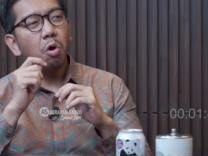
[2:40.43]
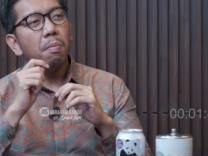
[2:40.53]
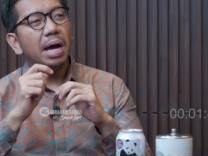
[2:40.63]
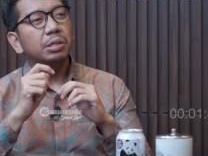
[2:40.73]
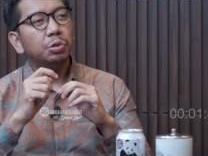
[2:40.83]

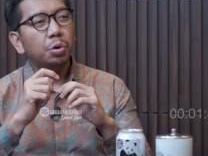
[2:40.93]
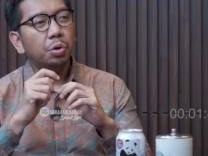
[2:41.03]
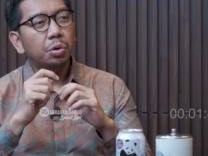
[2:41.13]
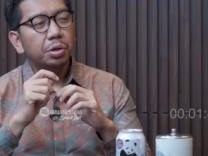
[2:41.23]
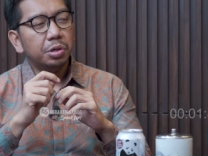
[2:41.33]

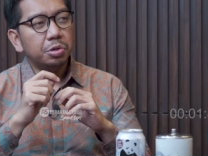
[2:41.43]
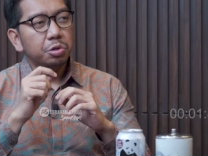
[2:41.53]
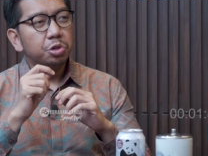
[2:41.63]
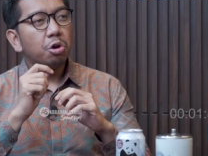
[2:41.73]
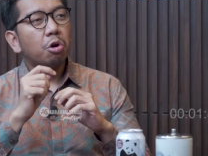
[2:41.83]
komando
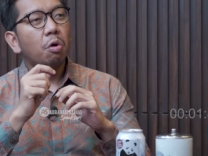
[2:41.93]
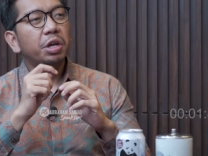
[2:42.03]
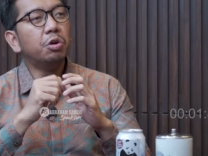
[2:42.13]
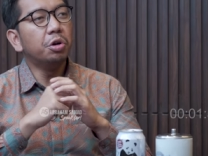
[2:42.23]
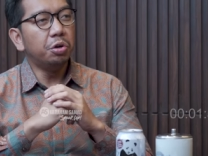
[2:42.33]
Joko
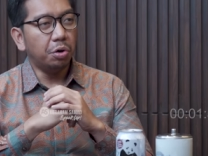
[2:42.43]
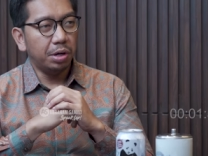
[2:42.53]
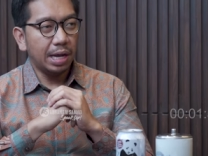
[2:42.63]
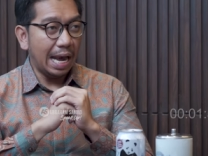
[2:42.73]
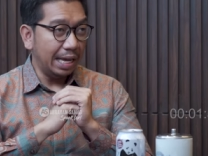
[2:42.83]

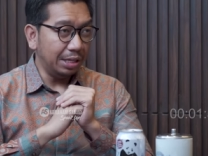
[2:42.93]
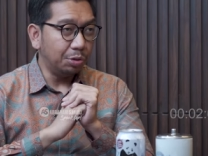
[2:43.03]
Widodo kala